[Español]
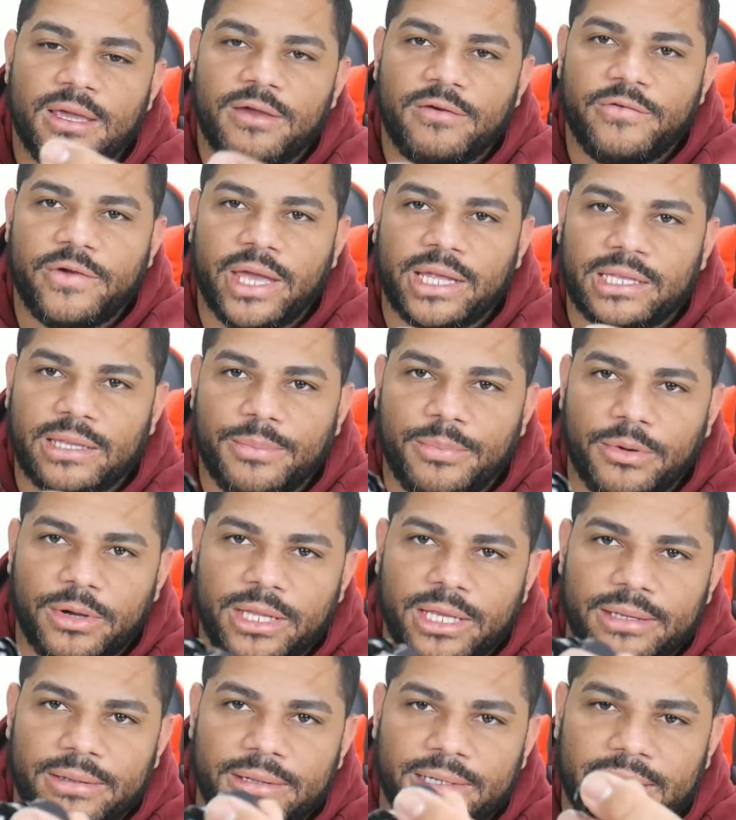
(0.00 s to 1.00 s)
Fíjate,
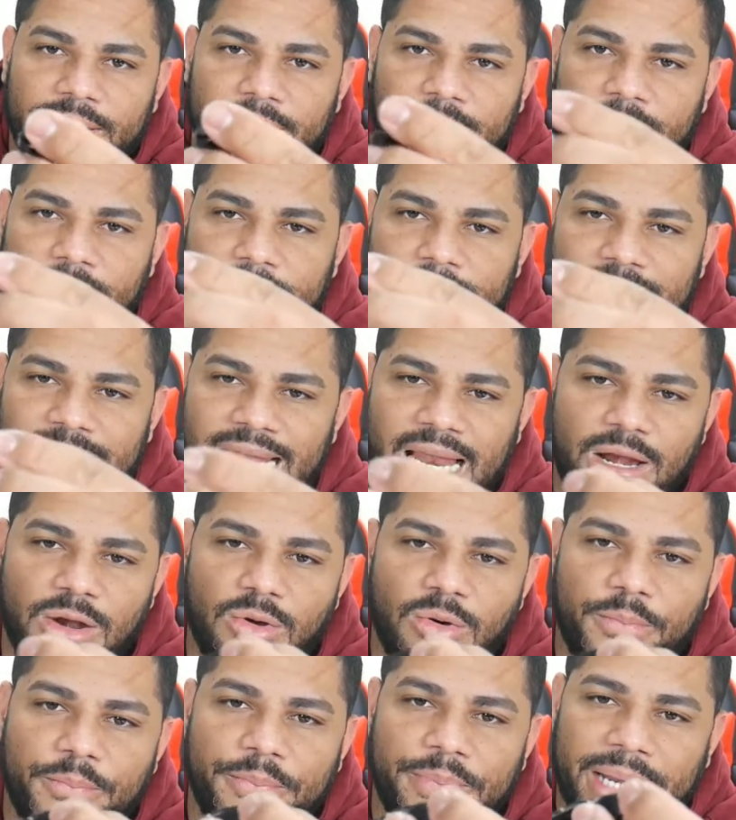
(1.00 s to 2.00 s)
puedes
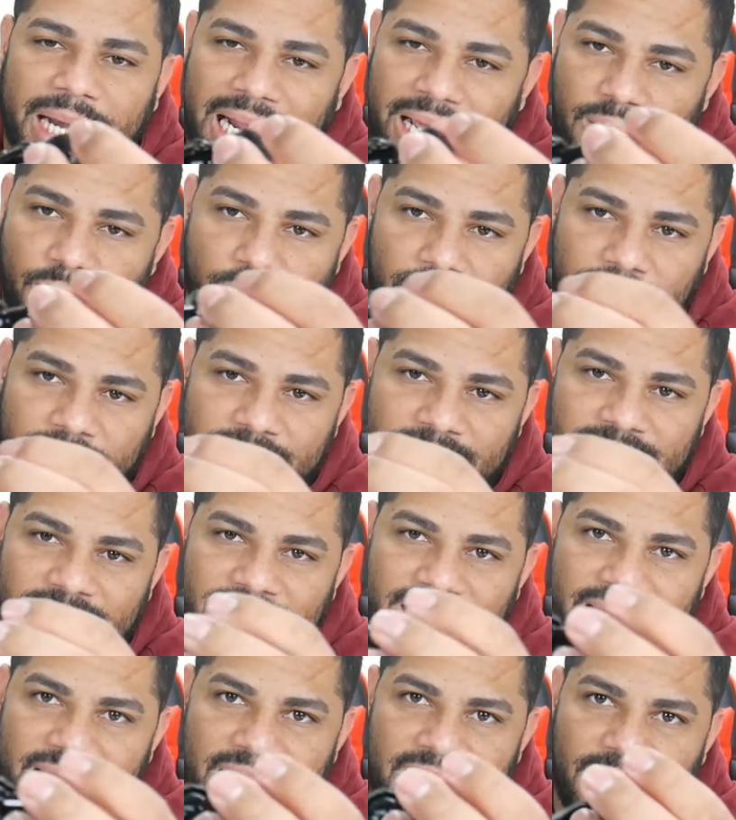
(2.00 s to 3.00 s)
retirarlo para
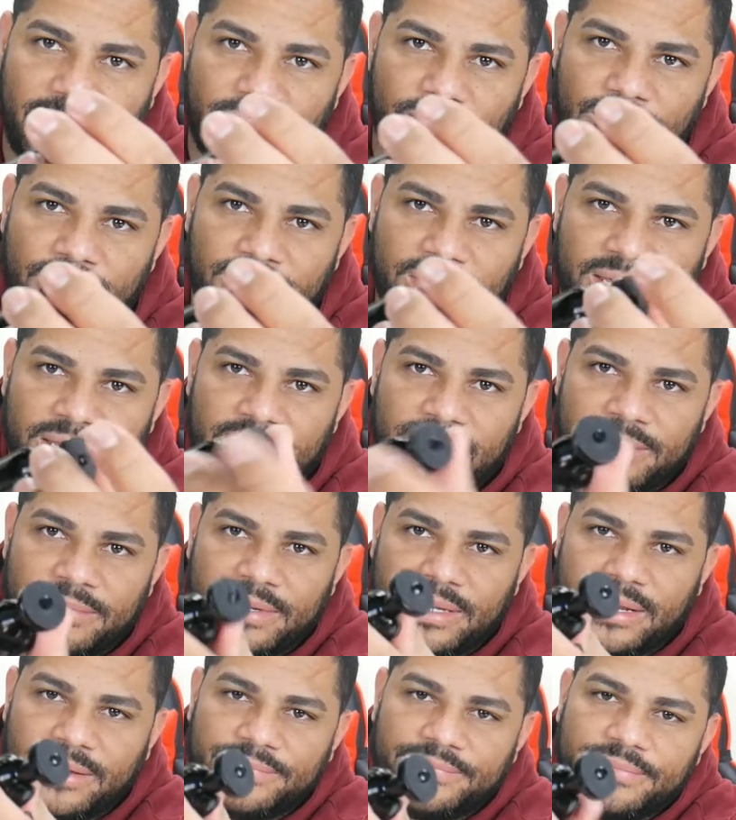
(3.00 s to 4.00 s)
cualquier lado.
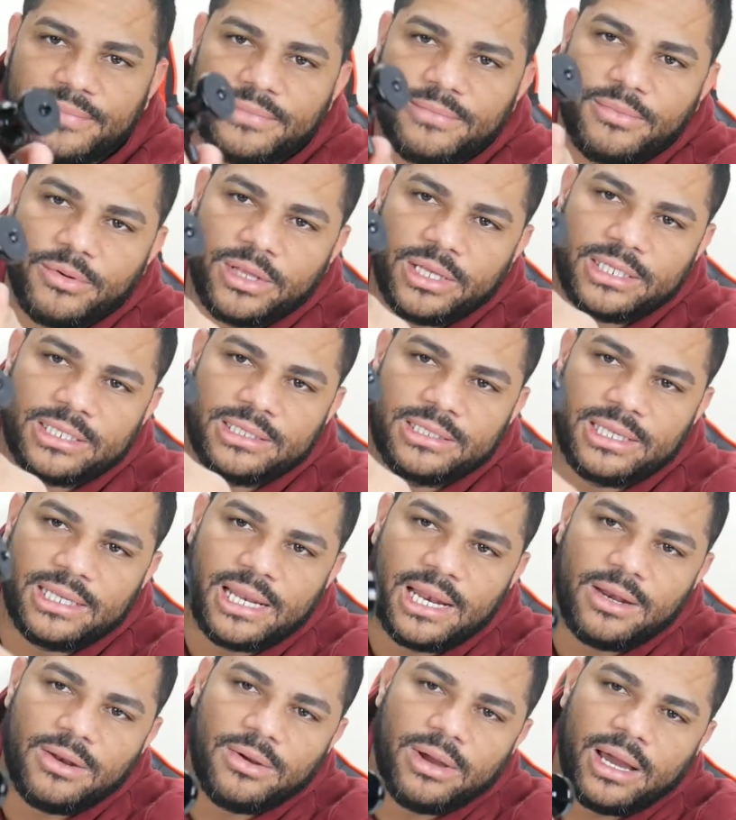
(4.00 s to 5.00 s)
Mira, puedes
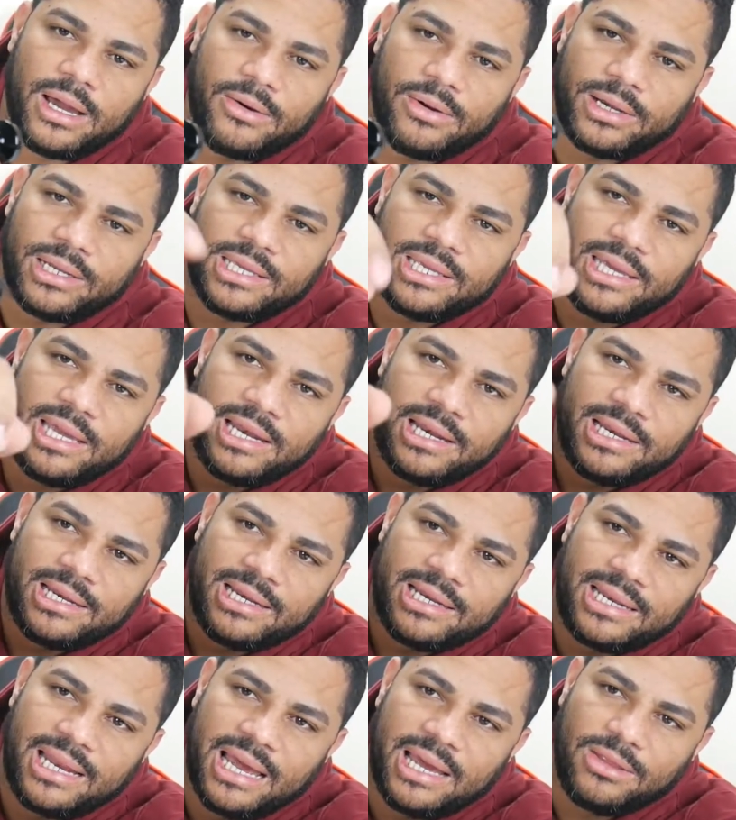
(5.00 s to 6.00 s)
tirarlo a cualquier
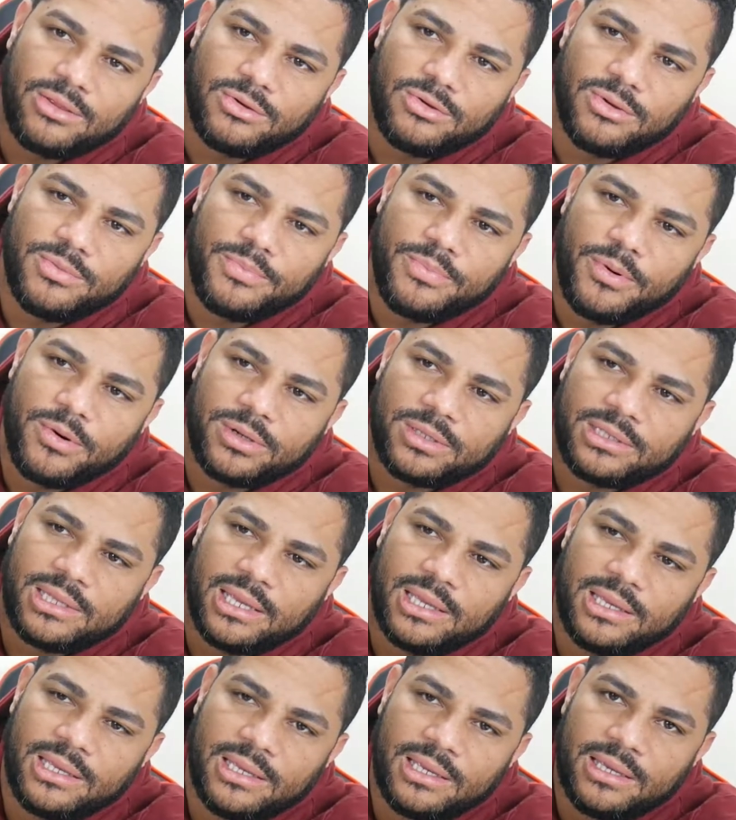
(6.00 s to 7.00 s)
lado, no
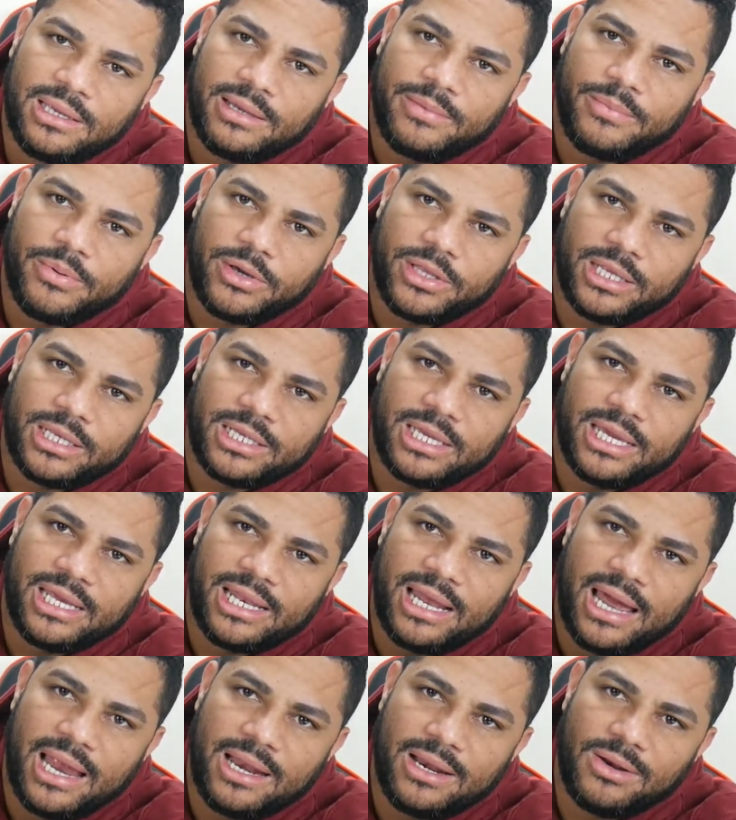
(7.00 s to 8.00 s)
importa. Puedes
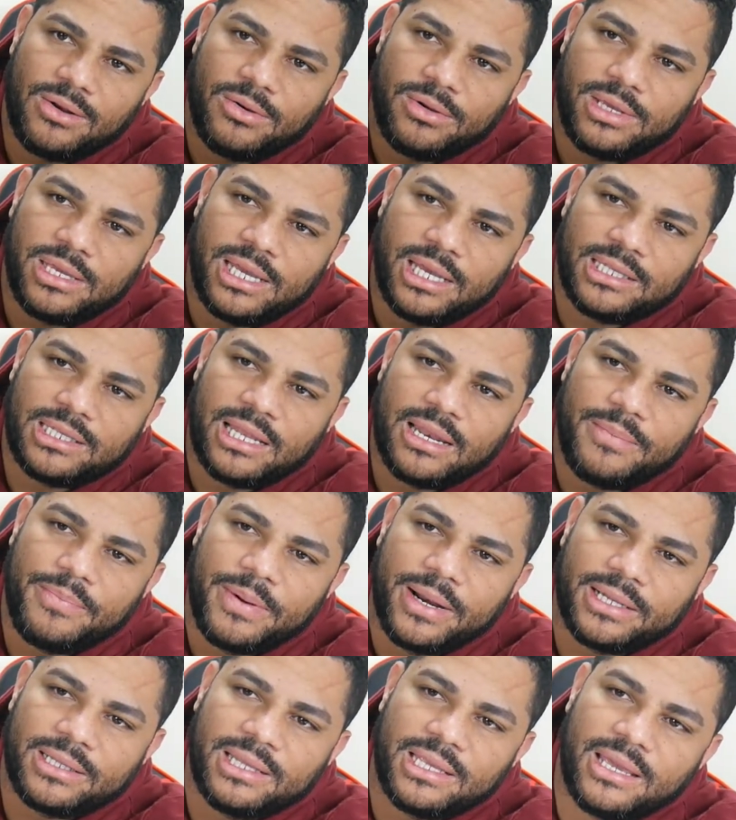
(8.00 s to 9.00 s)
girarlo. Y esta es la
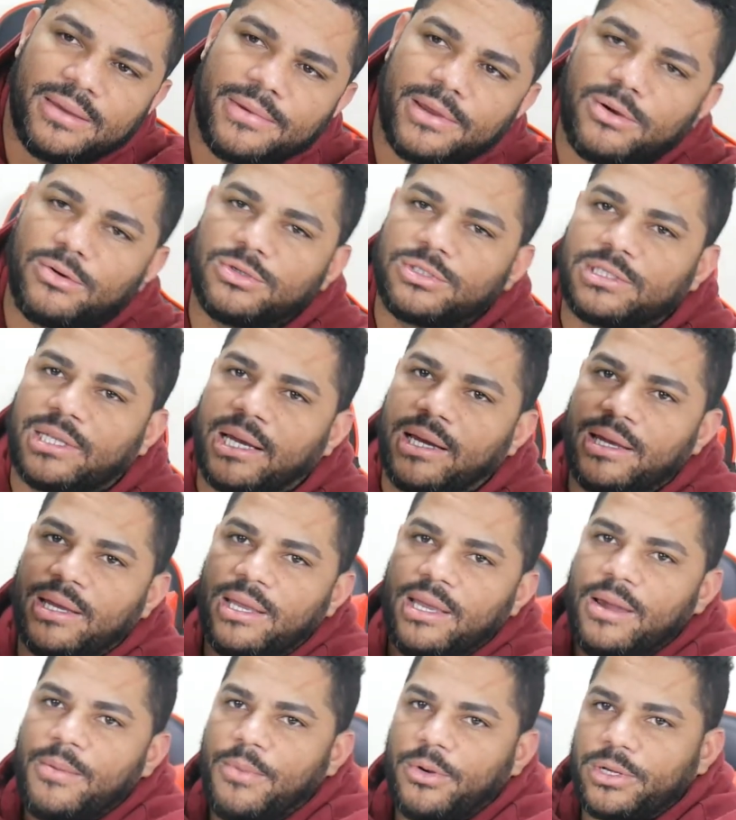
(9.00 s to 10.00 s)
parte que me gusta
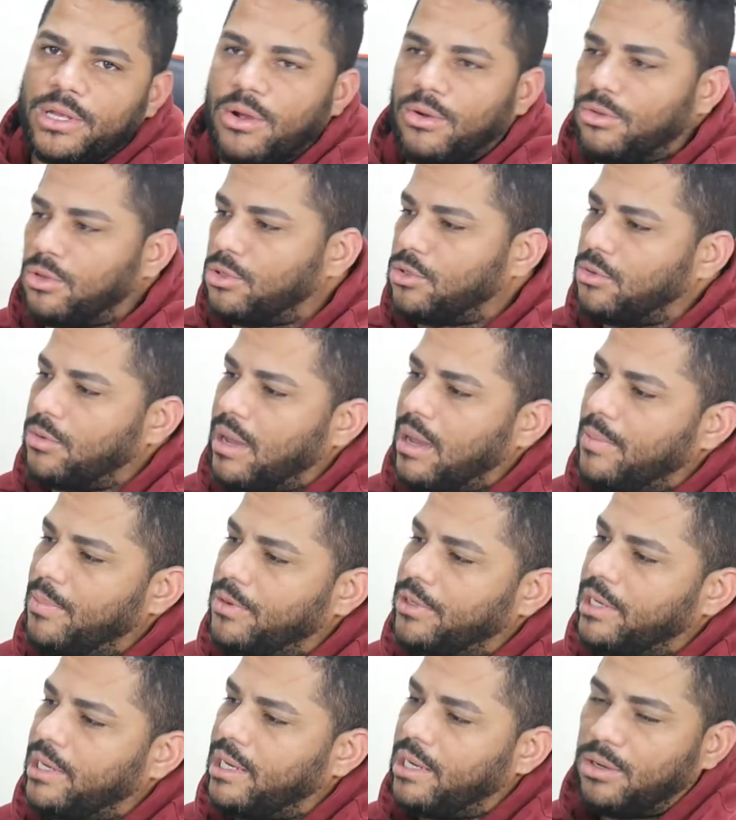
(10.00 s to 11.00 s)
porque cuando tú vas a
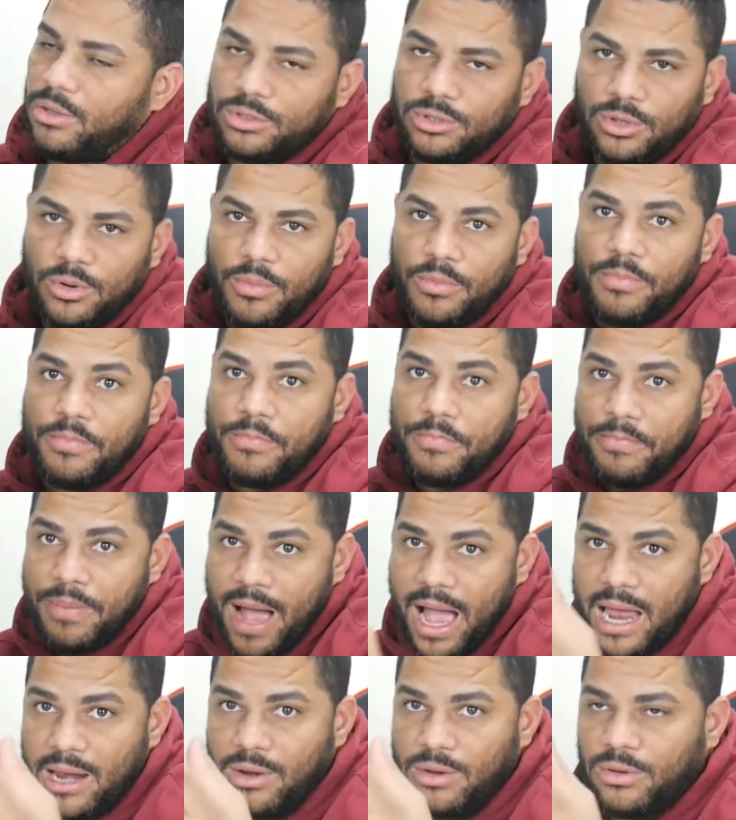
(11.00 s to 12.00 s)
poner el otro
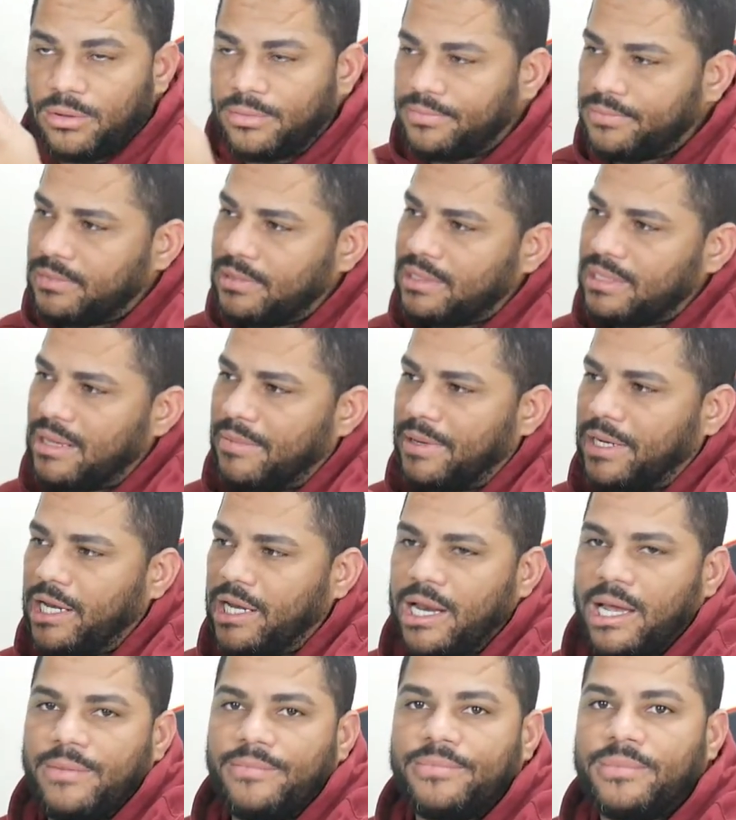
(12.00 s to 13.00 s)
palo de
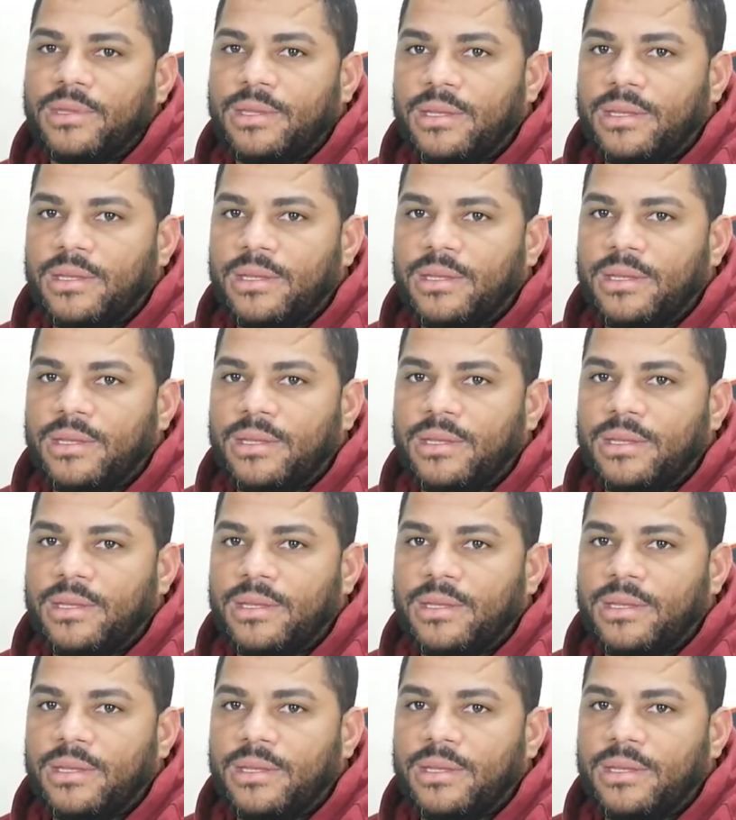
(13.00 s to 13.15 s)
manera